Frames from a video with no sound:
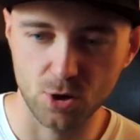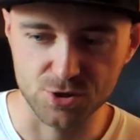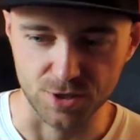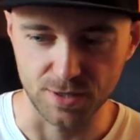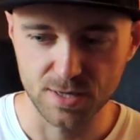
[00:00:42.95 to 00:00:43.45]

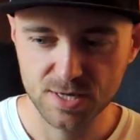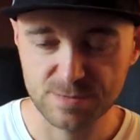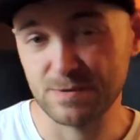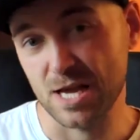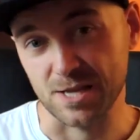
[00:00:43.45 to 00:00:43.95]
goczy
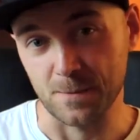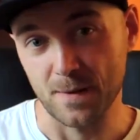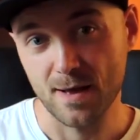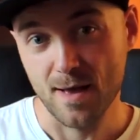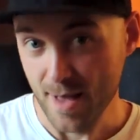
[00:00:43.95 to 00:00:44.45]
z
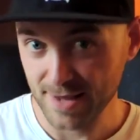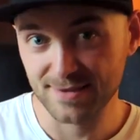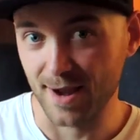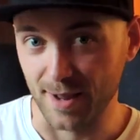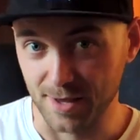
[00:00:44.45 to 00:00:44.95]
pytaniem
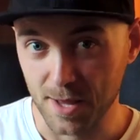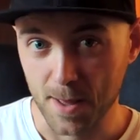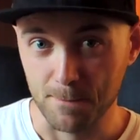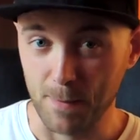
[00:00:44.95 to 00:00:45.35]
Hej Traj,